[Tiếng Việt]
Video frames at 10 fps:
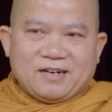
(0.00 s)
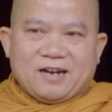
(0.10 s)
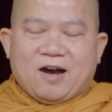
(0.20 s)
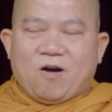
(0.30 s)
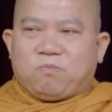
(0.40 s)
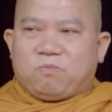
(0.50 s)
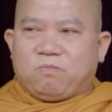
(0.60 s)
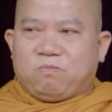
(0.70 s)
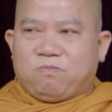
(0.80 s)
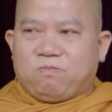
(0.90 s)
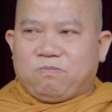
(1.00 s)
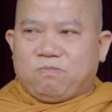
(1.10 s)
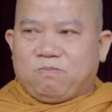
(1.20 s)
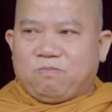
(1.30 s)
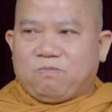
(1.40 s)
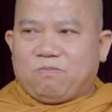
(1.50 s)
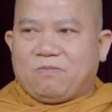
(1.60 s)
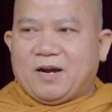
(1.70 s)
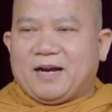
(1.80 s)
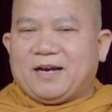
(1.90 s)
đọc
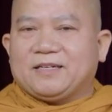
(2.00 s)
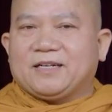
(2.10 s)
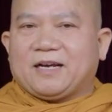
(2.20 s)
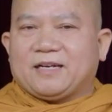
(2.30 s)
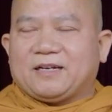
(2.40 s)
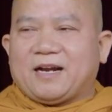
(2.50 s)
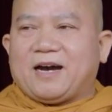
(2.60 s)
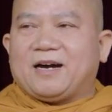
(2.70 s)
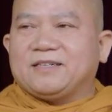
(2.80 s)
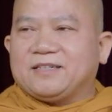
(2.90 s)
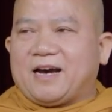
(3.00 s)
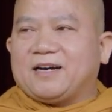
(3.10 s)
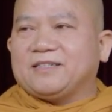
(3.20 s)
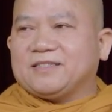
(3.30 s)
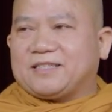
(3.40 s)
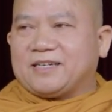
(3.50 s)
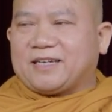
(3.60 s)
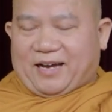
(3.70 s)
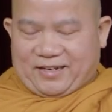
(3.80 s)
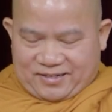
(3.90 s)
ảnh đỡ đỡ
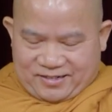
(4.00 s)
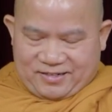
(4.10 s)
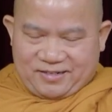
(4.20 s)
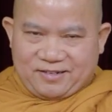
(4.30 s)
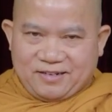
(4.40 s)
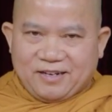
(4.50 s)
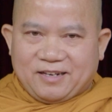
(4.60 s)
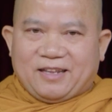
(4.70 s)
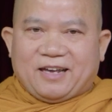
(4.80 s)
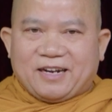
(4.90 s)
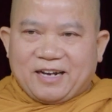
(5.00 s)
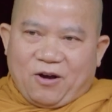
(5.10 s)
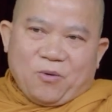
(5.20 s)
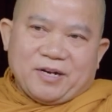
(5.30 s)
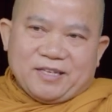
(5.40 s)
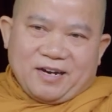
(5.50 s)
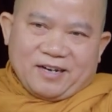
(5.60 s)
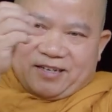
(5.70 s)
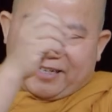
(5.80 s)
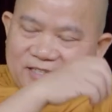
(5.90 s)
chất cảnh là nó ngồi nó
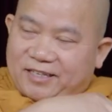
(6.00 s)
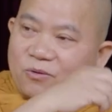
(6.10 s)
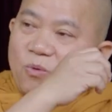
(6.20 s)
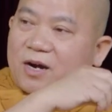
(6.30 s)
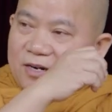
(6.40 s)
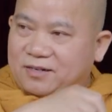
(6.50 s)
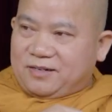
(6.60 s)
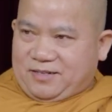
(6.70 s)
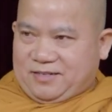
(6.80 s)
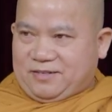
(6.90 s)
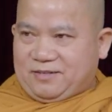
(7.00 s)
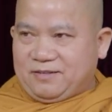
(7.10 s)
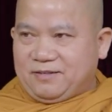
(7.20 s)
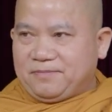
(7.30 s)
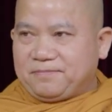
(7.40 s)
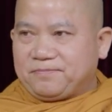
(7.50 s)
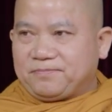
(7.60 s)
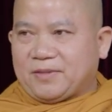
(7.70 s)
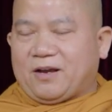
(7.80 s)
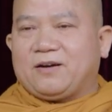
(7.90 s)
nhớ những cái chuyện quá khứ á
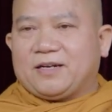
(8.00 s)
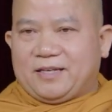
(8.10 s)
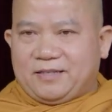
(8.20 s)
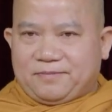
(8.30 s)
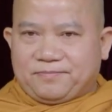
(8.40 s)
nó đấy